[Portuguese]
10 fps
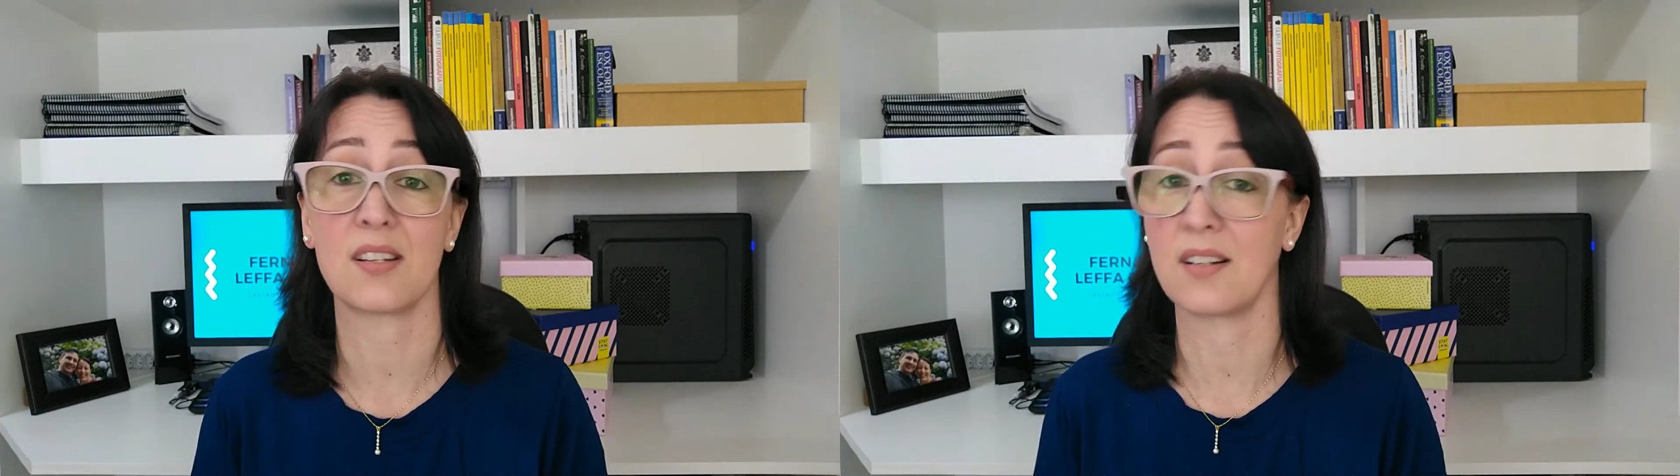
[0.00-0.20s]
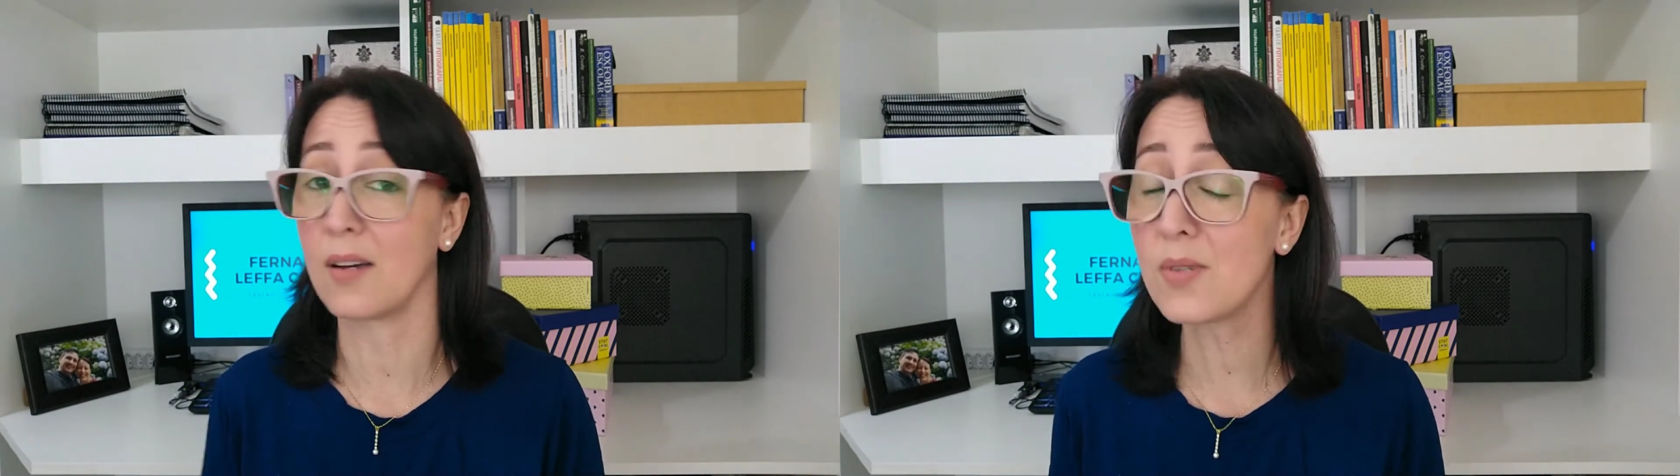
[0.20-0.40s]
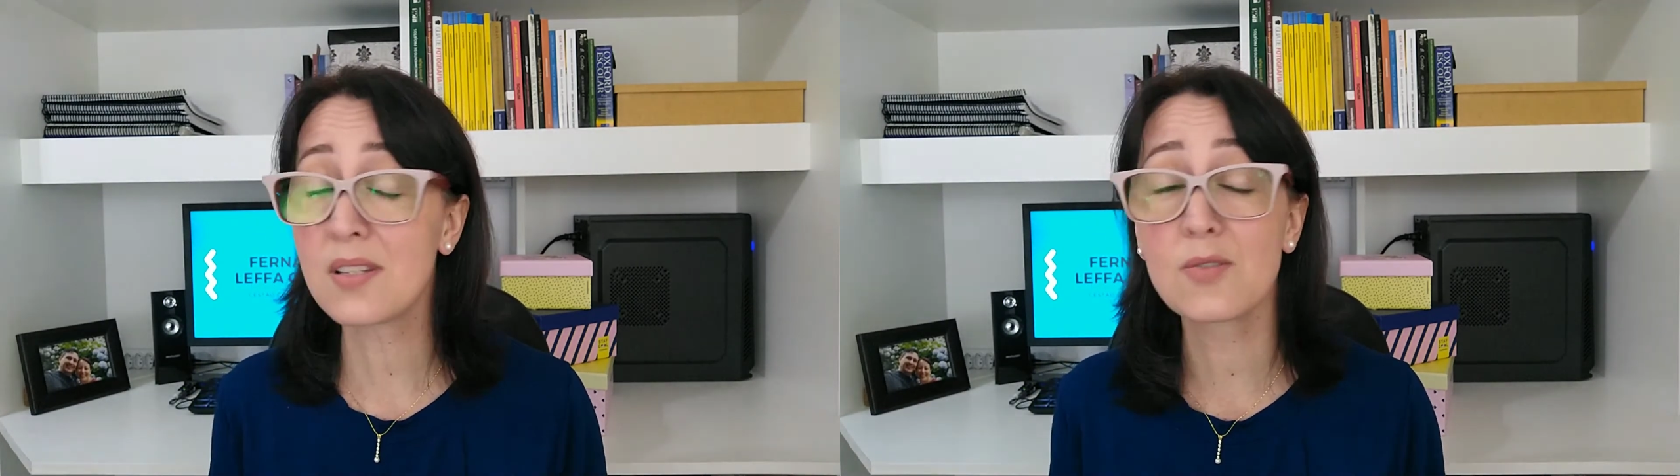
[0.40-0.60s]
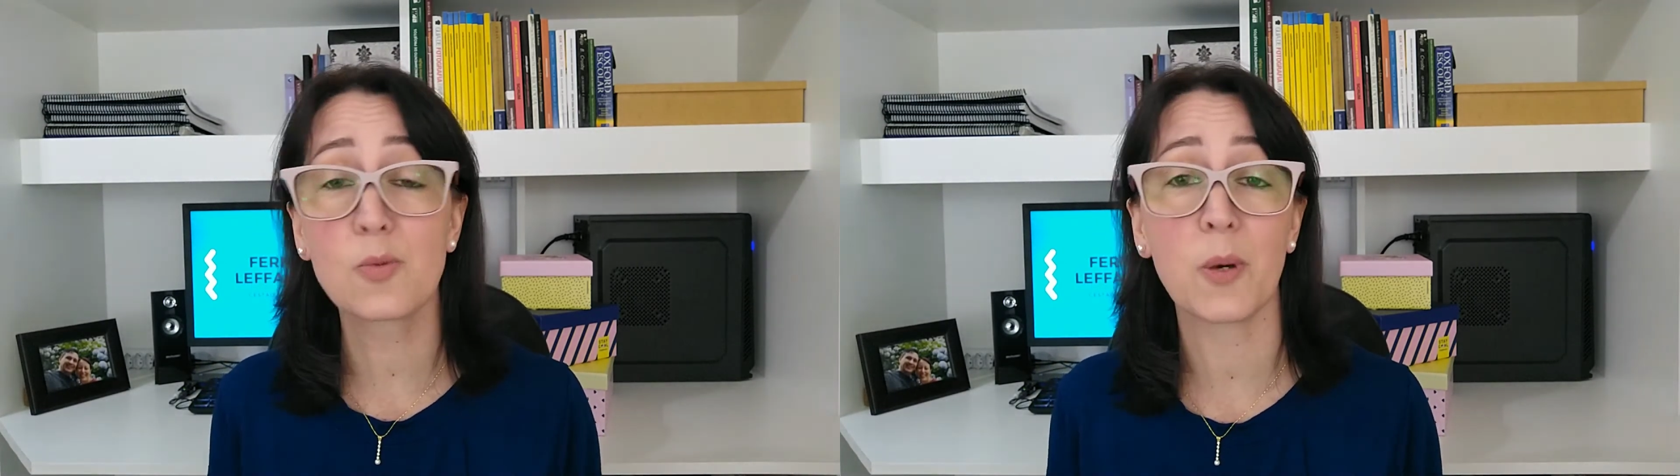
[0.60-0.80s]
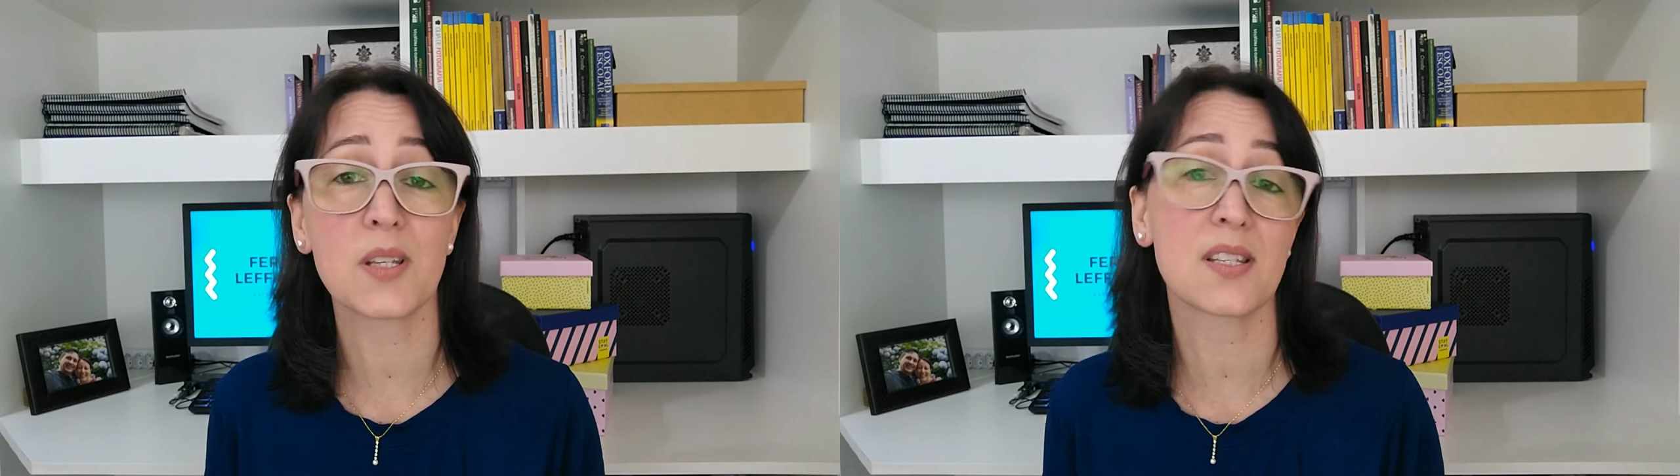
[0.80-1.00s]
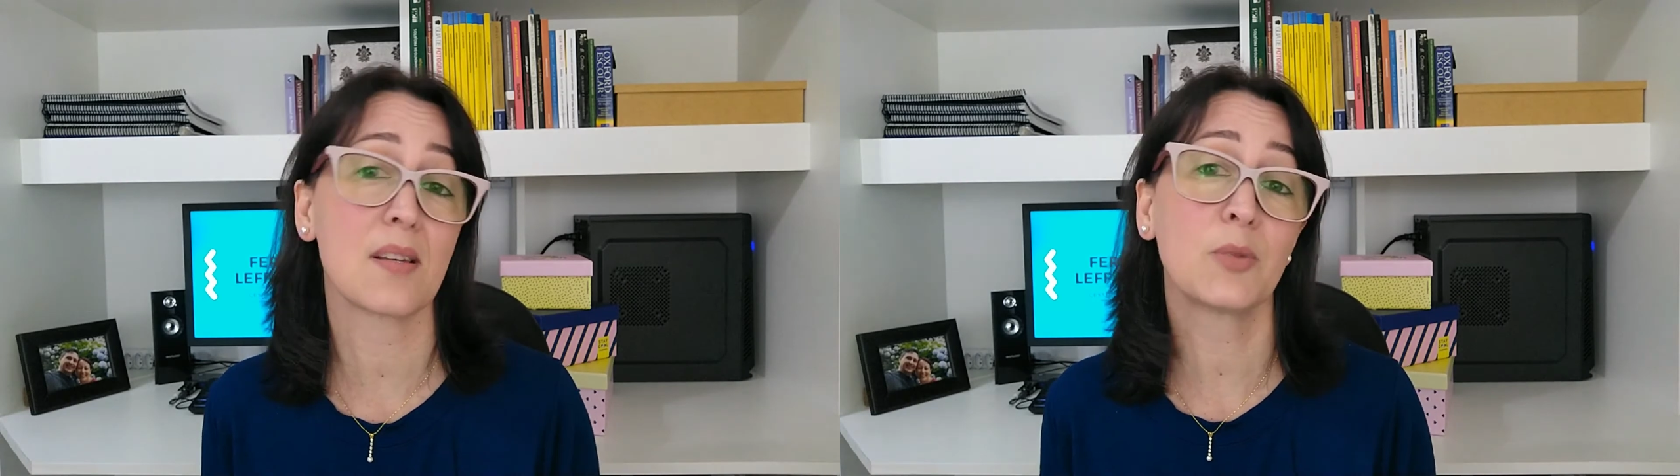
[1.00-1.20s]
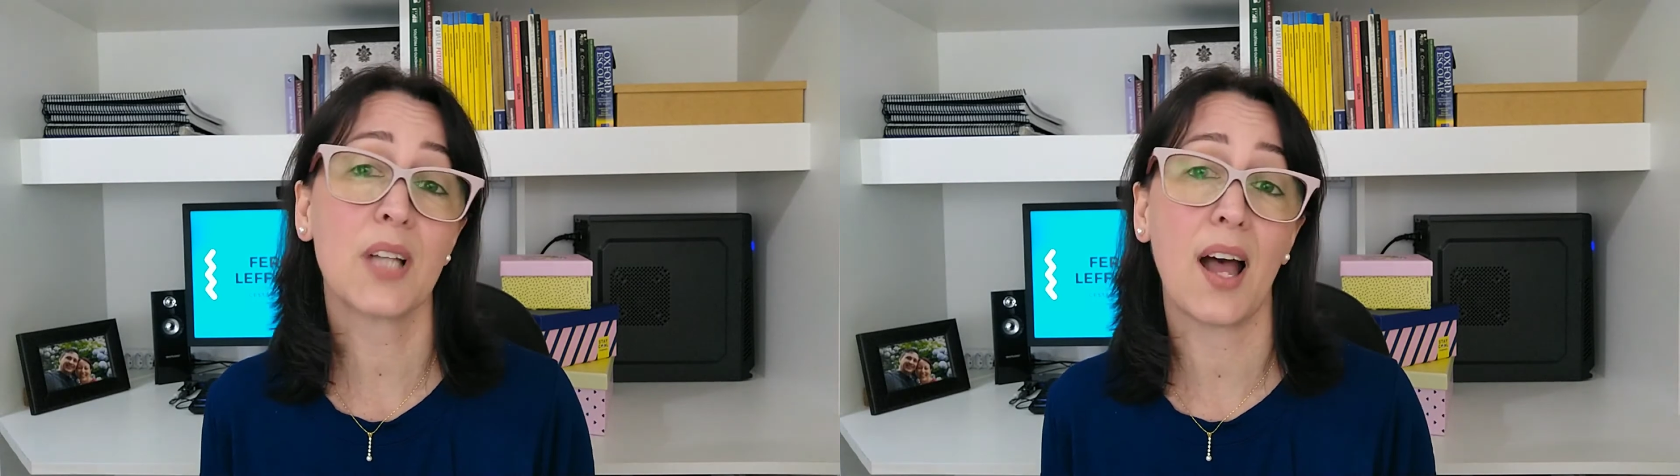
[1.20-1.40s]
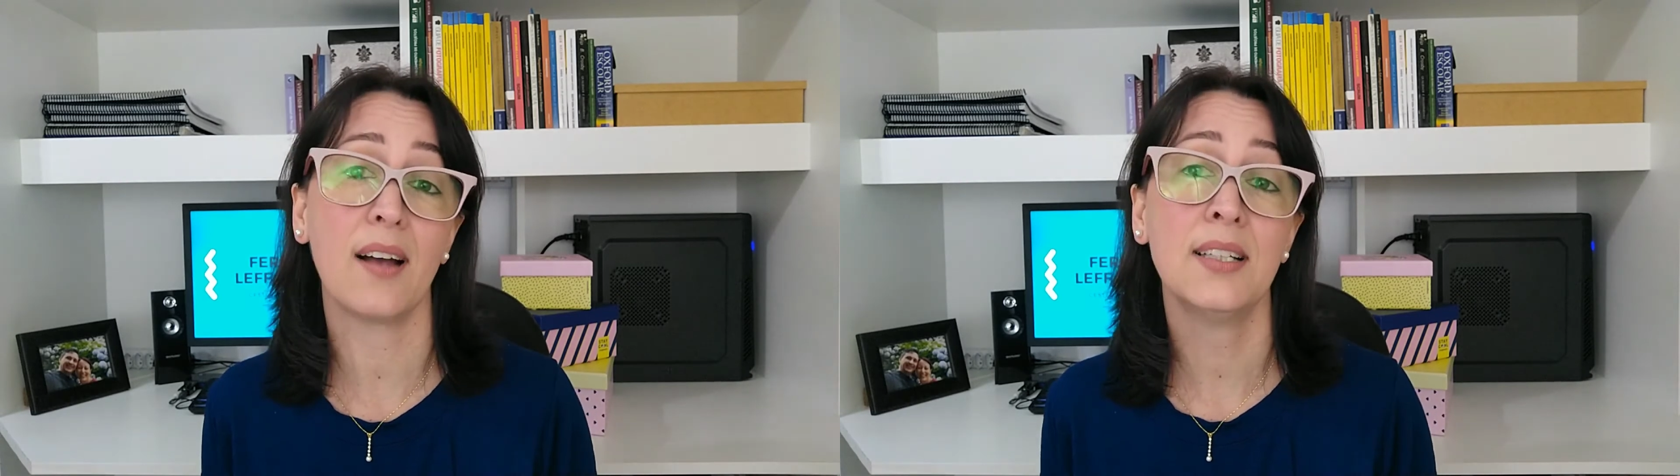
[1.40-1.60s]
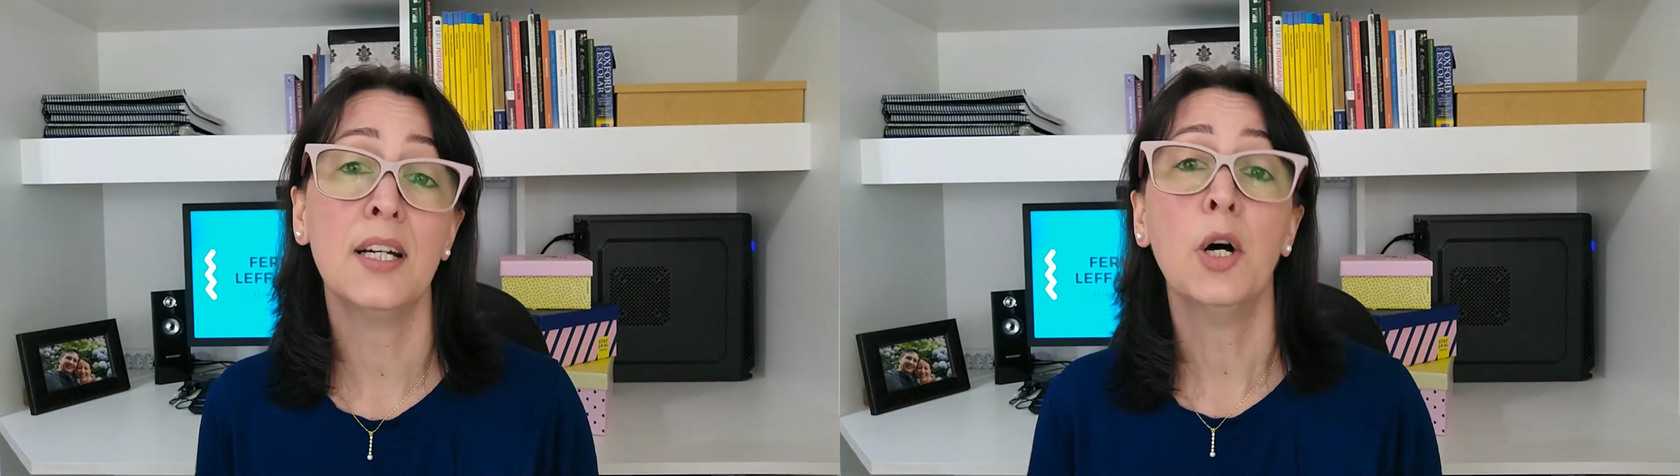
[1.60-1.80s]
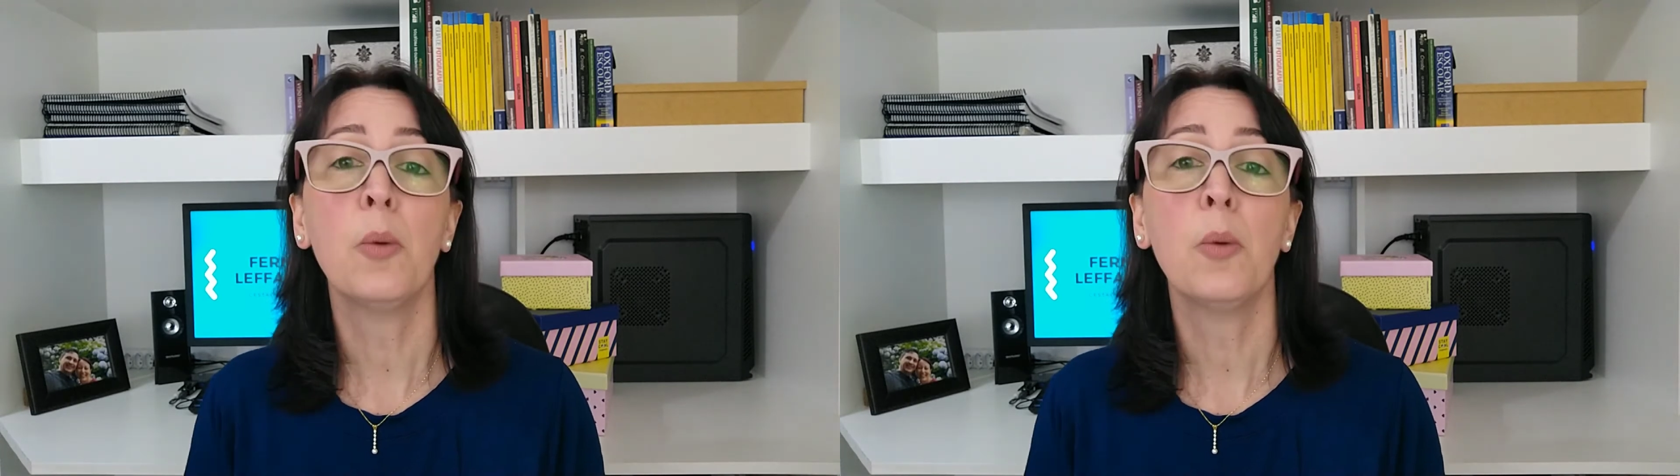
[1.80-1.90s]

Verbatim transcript: que não estão dispostas a mudar,